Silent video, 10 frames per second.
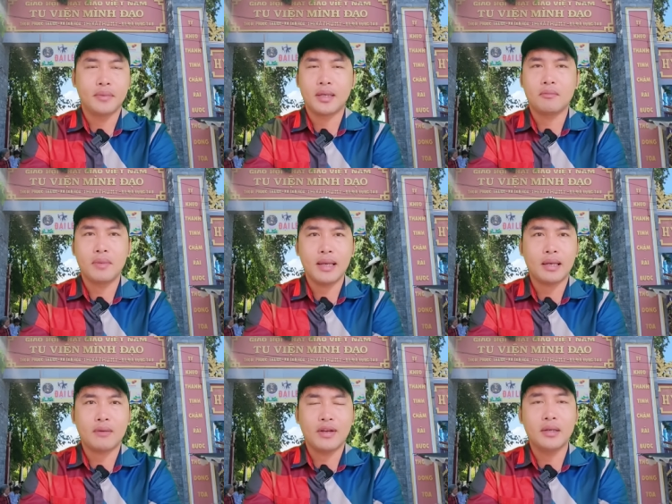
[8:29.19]
mình không biết
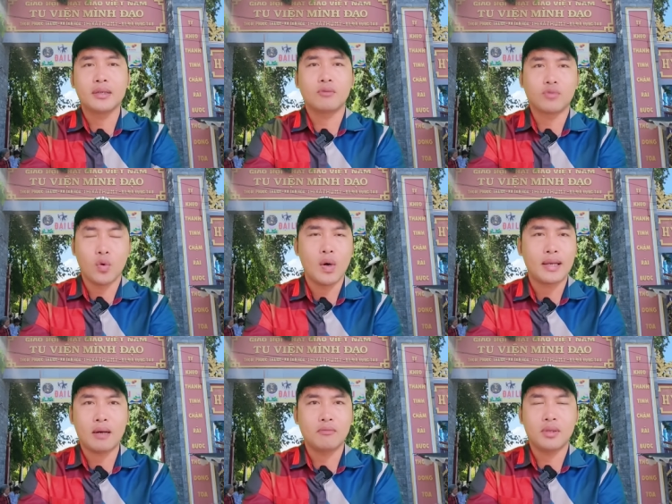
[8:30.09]
là có phải người trong chùa
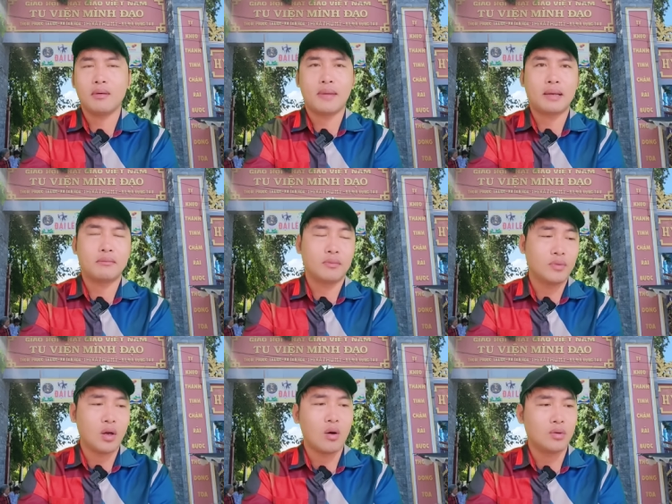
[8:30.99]
hay không nhưng mà mặc
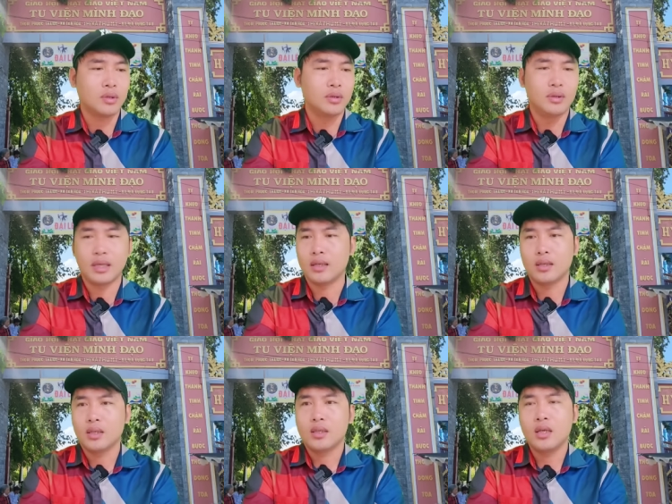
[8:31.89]
đồ thường à
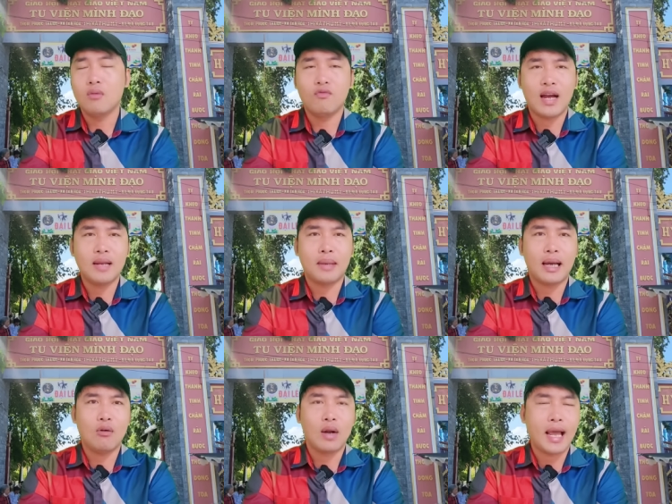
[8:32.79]
chứ không phải là mặc
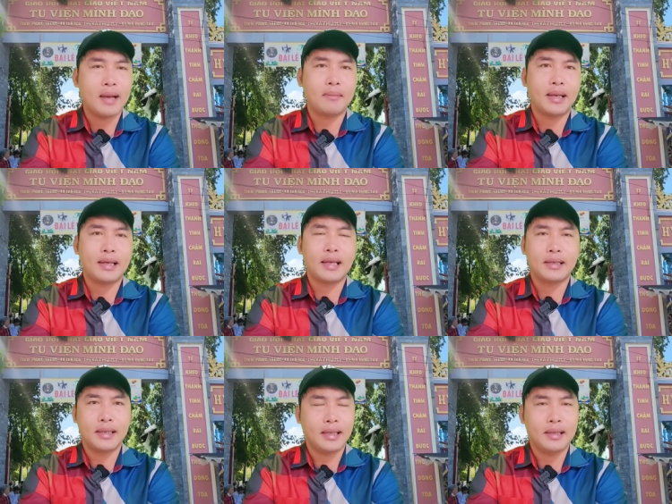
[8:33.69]
áo lam hay cái
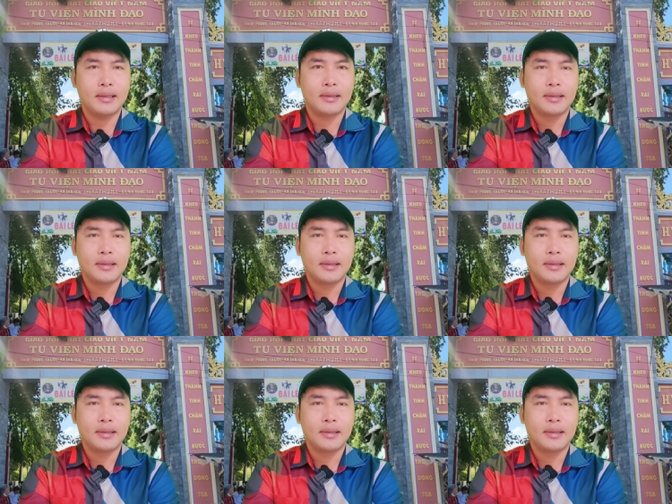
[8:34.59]
này kia